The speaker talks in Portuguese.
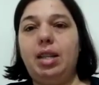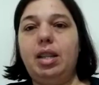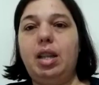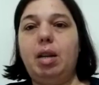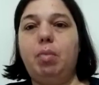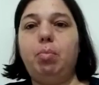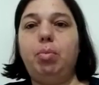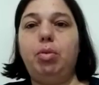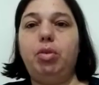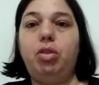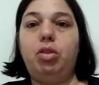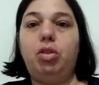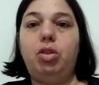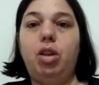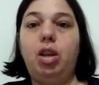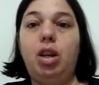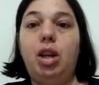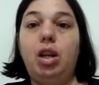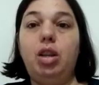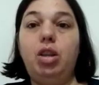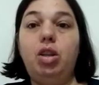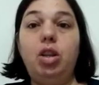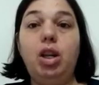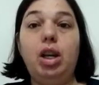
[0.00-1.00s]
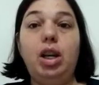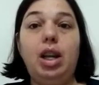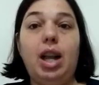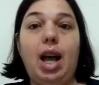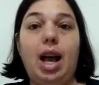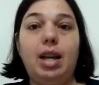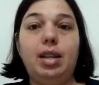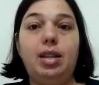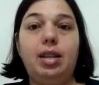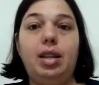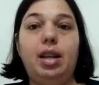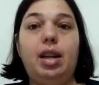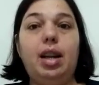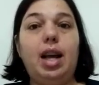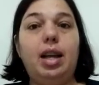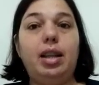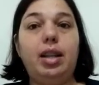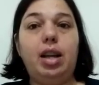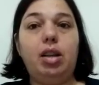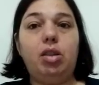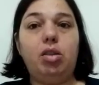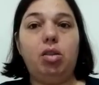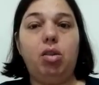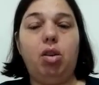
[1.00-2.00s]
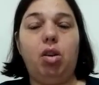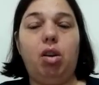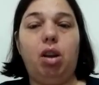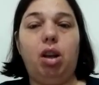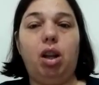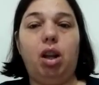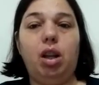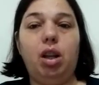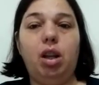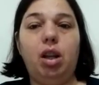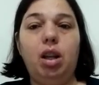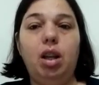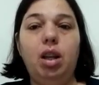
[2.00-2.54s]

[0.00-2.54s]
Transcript: da apostila de classe lá da escola.